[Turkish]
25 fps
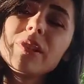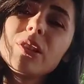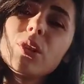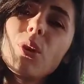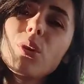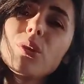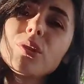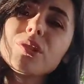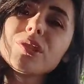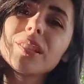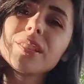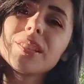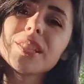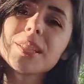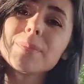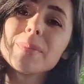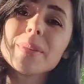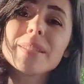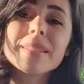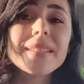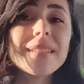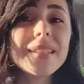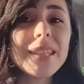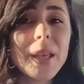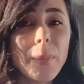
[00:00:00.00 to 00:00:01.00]
vlog
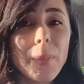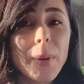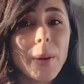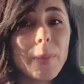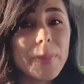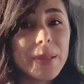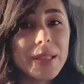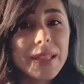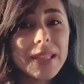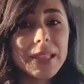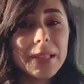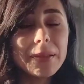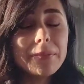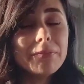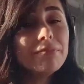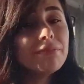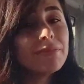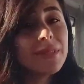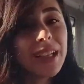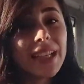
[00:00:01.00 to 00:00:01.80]
çalışması yapabilirim.